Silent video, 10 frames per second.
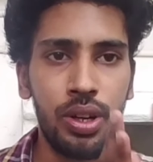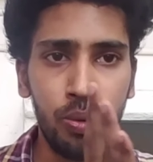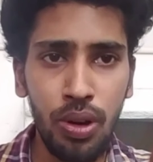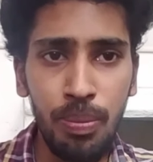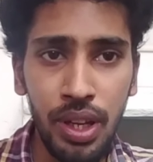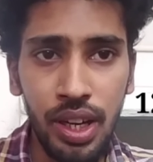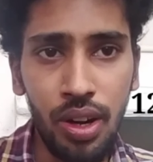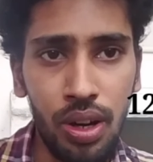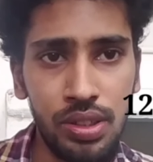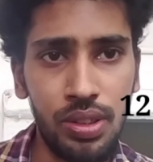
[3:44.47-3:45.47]
டுவெல் மில்லியன்
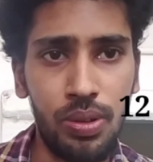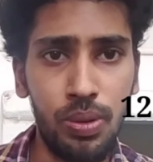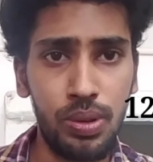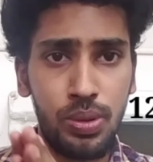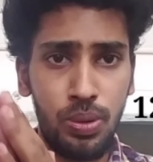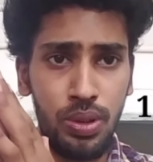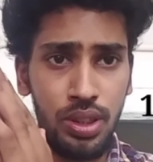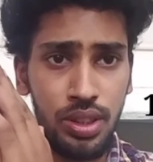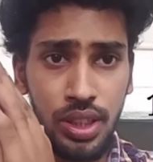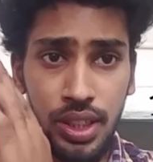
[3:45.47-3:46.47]
டாலர்ஸ் இருக்கும் ஸோ
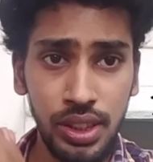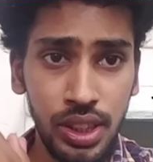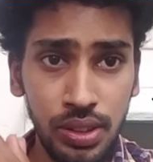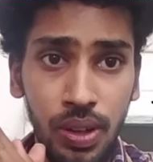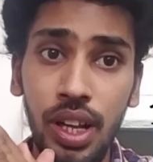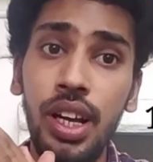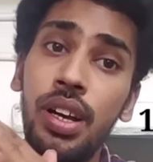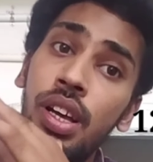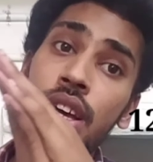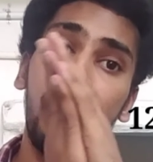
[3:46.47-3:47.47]
டிசிஎஸோட
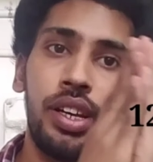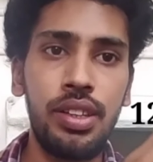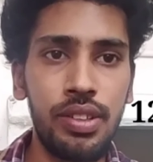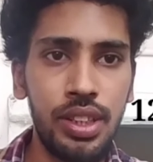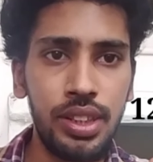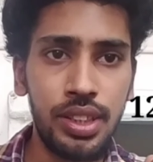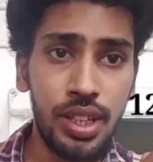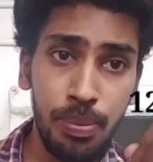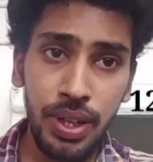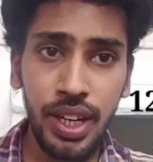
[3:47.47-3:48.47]
இது வந்து
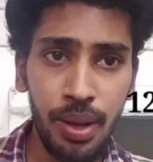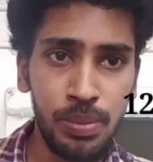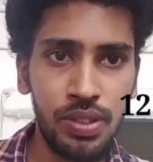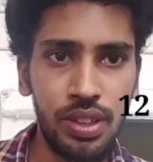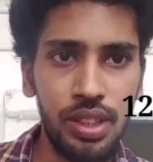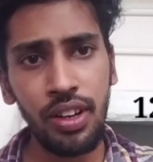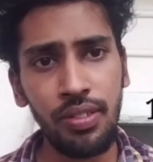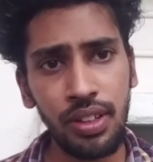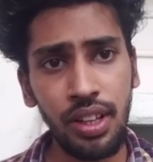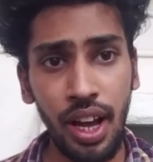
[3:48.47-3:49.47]
ட்ரிபிள் டைம்ஸ் வந்து
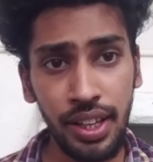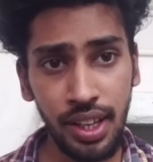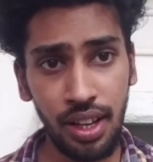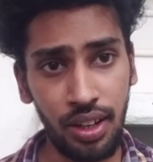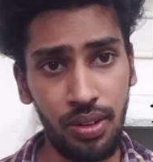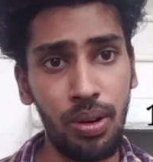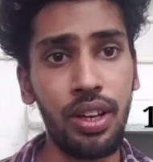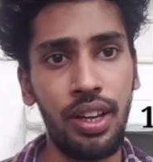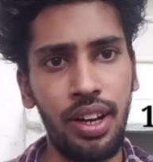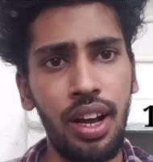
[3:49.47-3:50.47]
வந்து ஹையாக இருக்குது
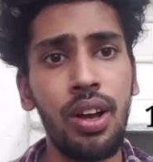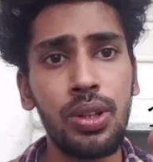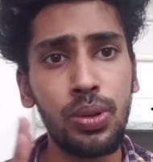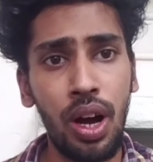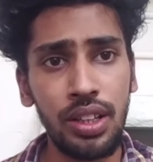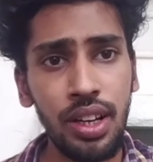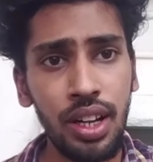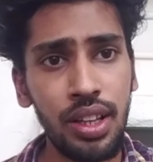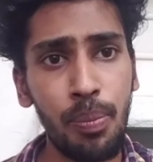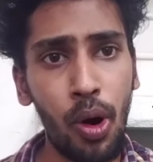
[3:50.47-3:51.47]
ஓகேங்களா ஸோ
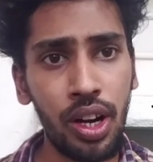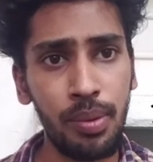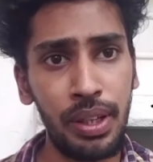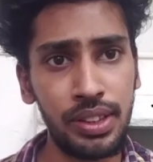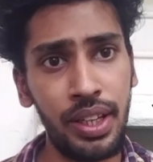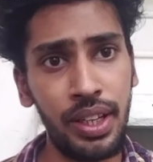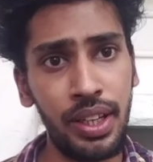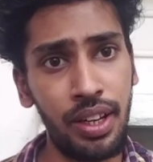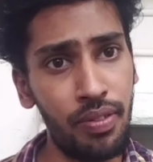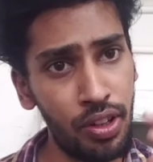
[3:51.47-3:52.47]
அதனால தான் ப்ராடக்ட் பேஸ்
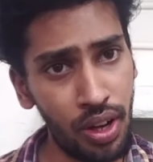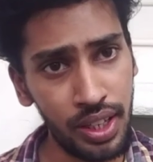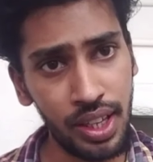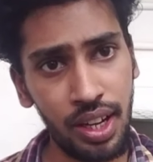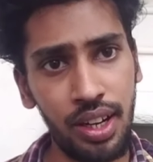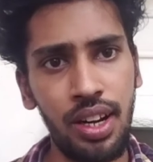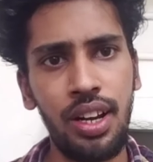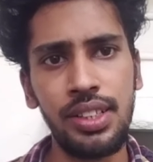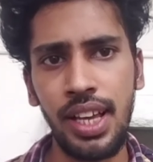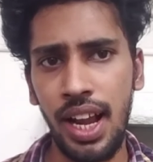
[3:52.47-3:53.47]
கம்பெனி ரெவன்யூ ஹையாக
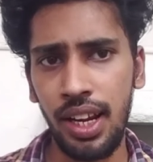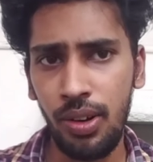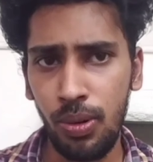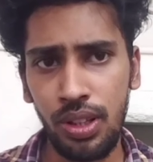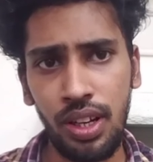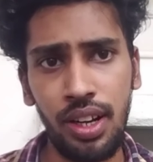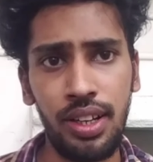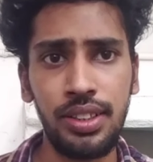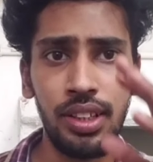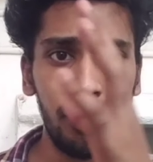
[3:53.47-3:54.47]
இருக்கனால சேலரி கூட
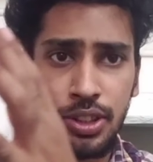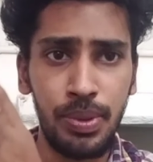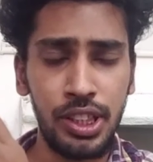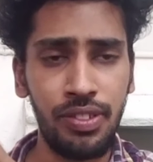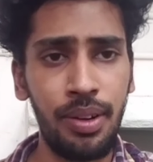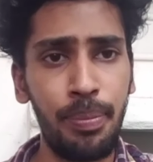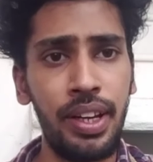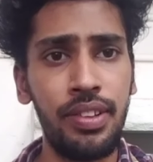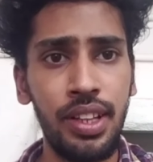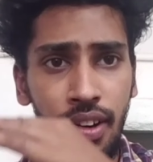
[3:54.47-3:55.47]
தராங்க சர்வீஸ் பேஸ்
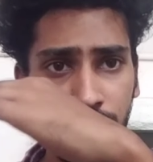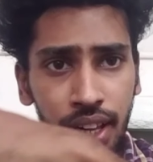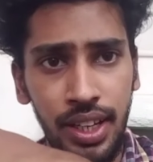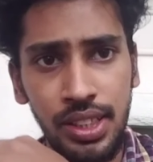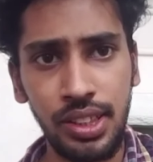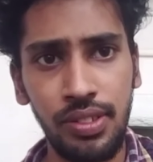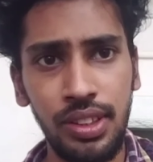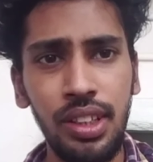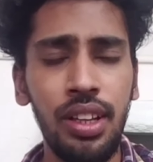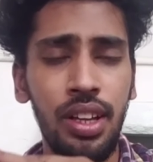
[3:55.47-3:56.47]
கம்பெனி வந்து அவங்க ரேஞ்சுக்கு
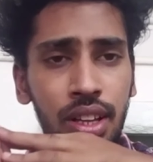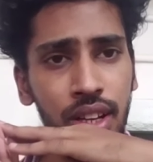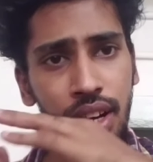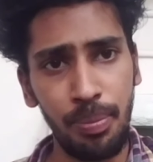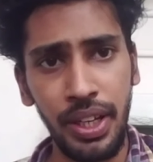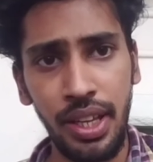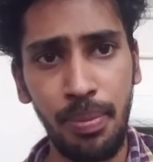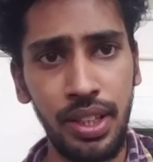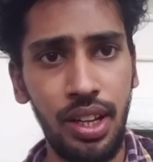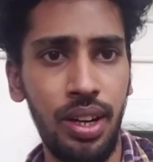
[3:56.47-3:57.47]
வந்து
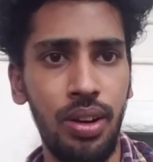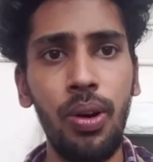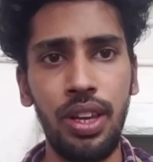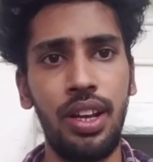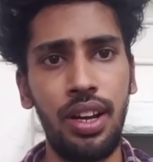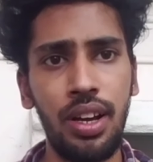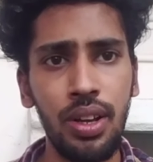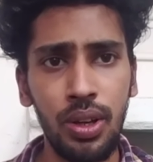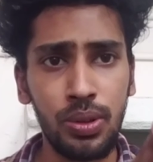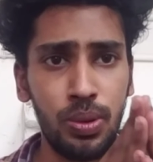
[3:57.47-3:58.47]
மீடியமாக தராங்க ஓகேங்களா
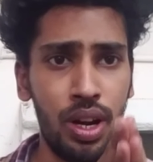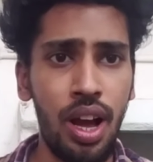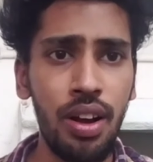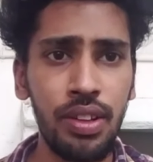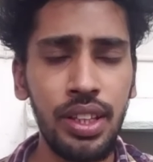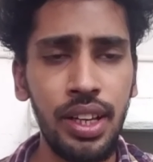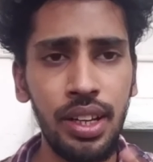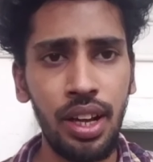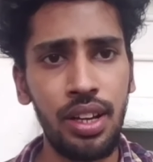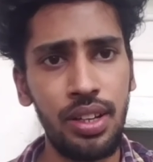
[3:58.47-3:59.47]
ஸோ நான் வந்து
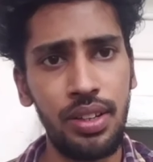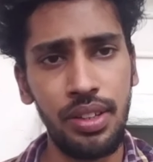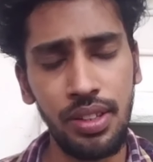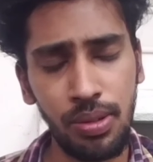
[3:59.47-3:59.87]
என்ன இது